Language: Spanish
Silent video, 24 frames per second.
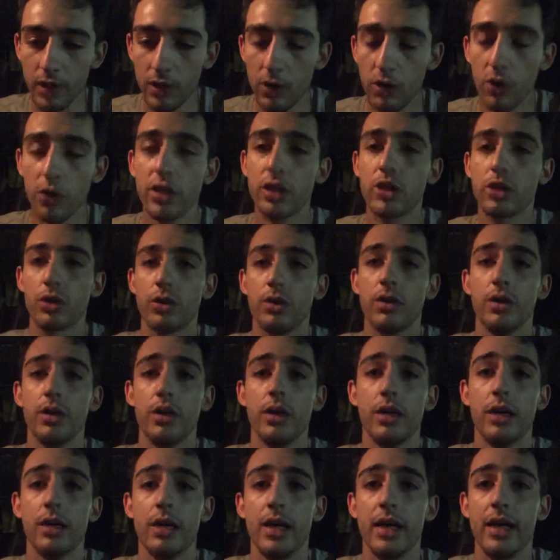lo dicho,
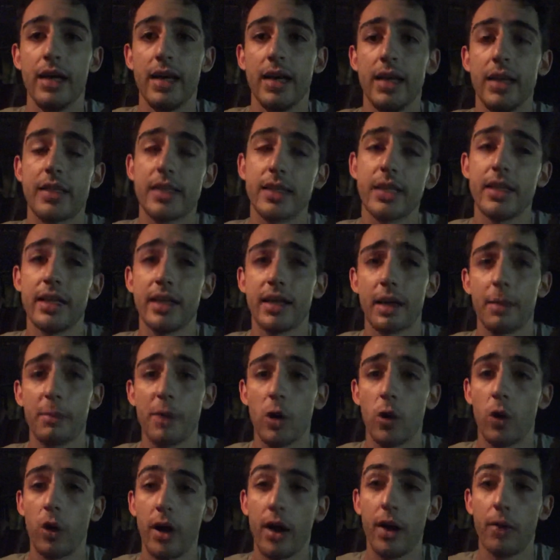el Elche tiene que
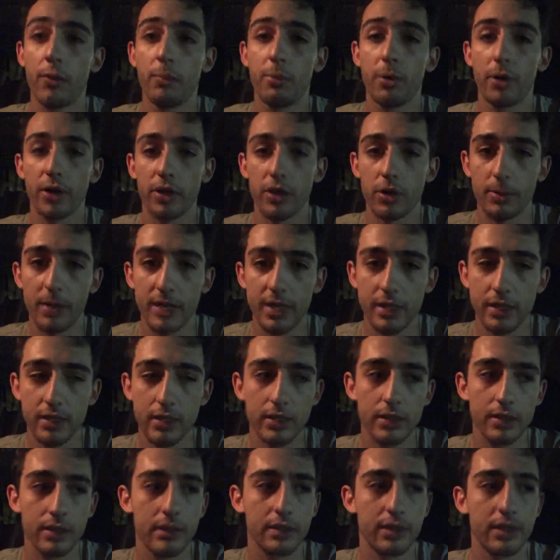mejorar un poquito más,